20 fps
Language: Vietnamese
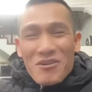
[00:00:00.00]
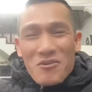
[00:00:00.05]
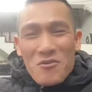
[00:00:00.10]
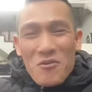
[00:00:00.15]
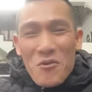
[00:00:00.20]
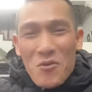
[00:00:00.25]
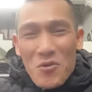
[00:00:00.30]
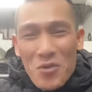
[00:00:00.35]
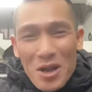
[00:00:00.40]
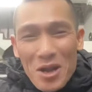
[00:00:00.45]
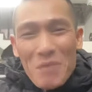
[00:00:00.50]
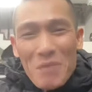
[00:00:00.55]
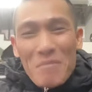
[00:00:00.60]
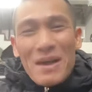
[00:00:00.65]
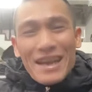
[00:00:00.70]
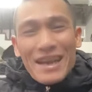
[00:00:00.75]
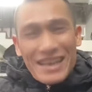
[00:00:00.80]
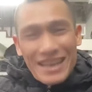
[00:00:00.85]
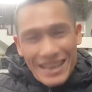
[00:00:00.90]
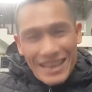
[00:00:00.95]
cái xét nó cù ra
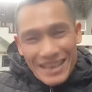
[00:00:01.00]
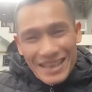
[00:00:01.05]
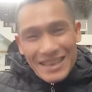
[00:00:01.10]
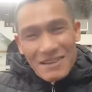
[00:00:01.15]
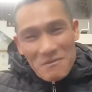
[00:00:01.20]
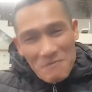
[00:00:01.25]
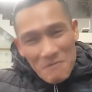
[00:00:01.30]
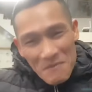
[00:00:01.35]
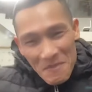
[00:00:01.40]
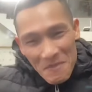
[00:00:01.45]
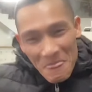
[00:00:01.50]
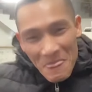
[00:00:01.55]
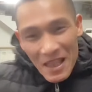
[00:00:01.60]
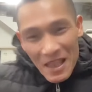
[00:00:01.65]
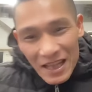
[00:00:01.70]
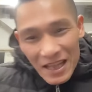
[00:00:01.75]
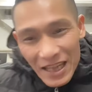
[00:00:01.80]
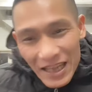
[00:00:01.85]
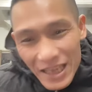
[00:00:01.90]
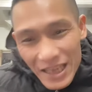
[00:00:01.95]
là mệt thế
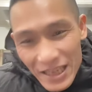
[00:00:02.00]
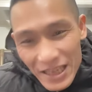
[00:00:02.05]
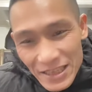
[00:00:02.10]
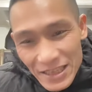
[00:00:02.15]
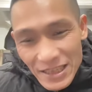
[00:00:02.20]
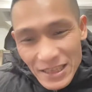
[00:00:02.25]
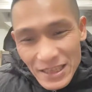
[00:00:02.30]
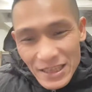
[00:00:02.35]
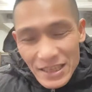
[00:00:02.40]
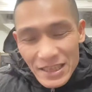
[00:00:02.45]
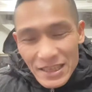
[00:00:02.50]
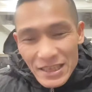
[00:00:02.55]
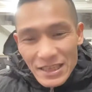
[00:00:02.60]
à.